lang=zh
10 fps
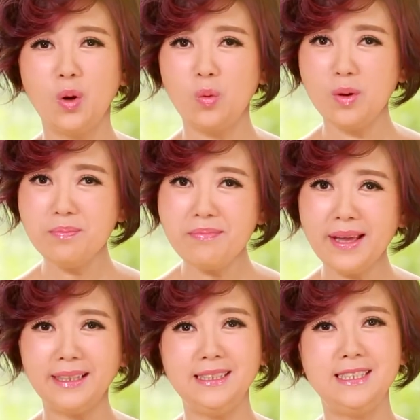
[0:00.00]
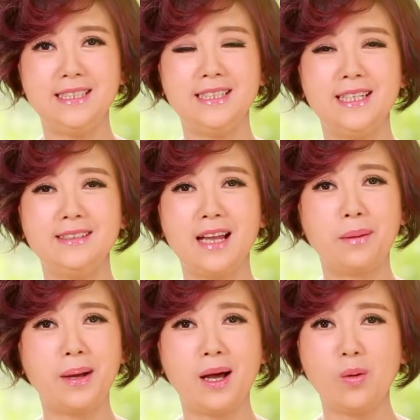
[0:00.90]
我每一天
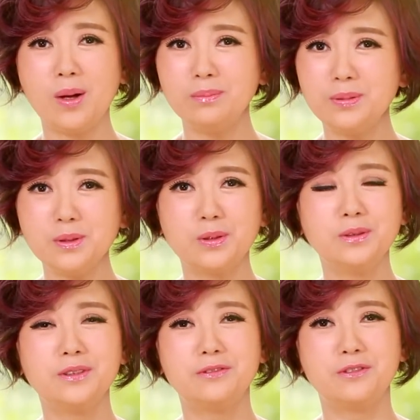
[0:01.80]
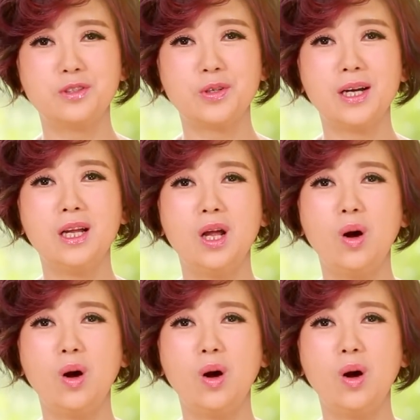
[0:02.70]
哪怕换不同的服装，